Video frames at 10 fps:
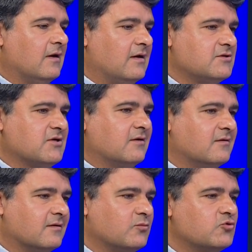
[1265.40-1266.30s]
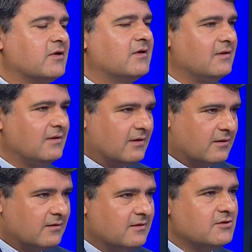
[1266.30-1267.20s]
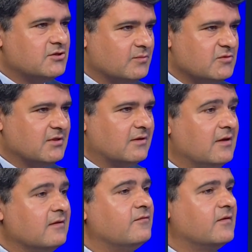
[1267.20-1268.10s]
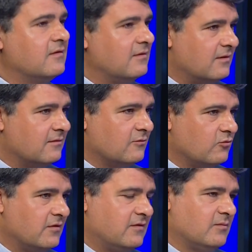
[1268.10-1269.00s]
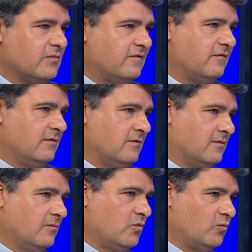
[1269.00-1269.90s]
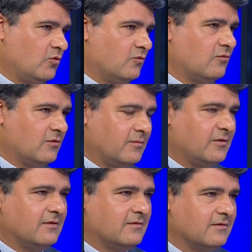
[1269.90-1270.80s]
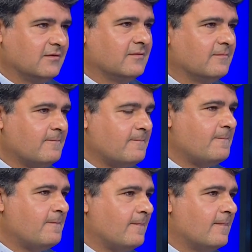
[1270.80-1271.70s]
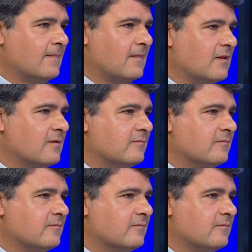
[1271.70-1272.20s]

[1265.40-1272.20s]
Ancak e, bu şekilde girişimcilik, yeni fikirlerin üretilmesi mümkün olabilir. Bir de artık hocam yanlışsam